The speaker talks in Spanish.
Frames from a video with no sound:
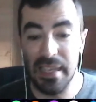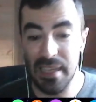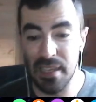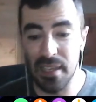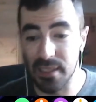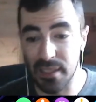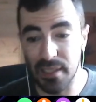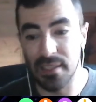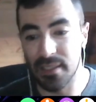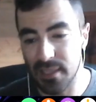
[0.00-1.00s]
Y
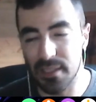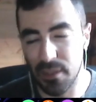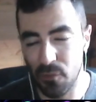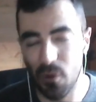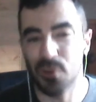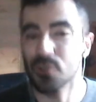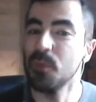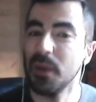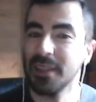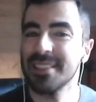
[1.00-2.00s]
de, nuevo, esos
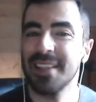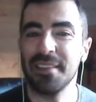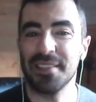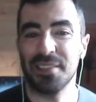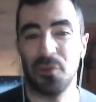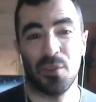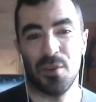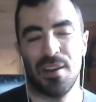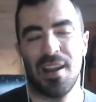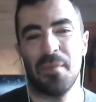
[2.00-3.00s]
son partes de la
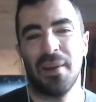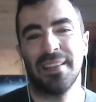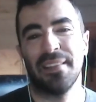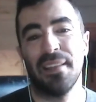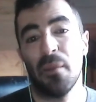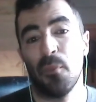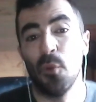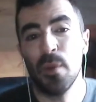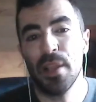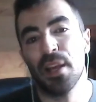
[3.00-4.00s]
distribución. La parte de la
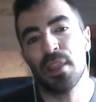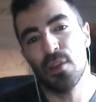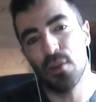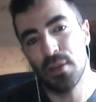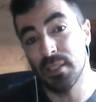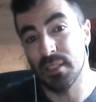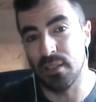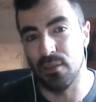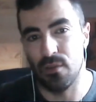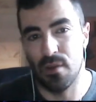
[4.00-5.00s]
publicación es
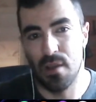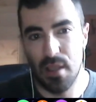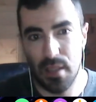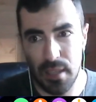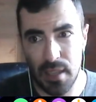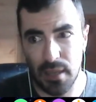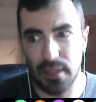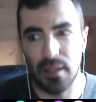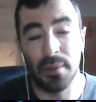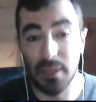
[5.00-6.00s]
distinto. Y
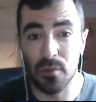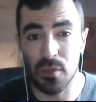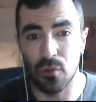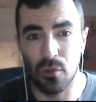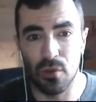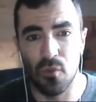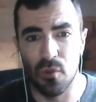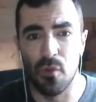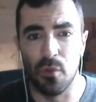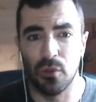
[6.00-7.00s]
aquí también tenemos estudios
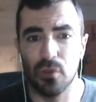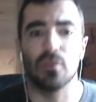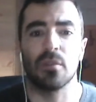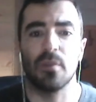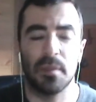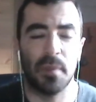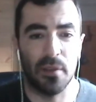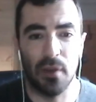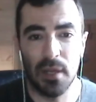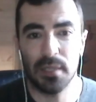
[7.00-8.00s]
muy, muy, muy tochos.
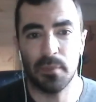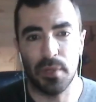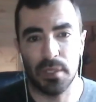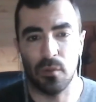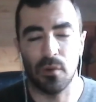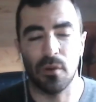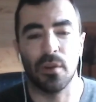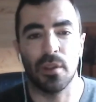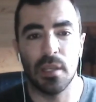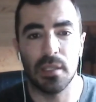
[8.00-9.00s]
Españoles, pues seguro
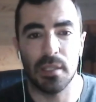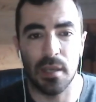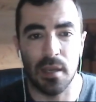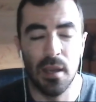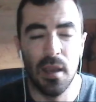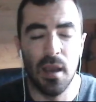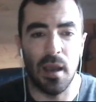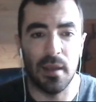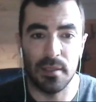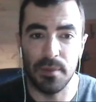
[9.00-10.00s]
conocéis a,
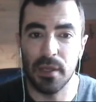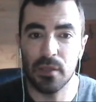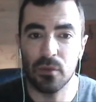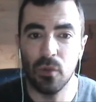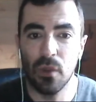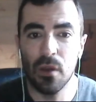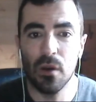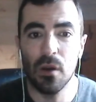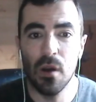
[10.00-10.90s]
a Estudio. Studio.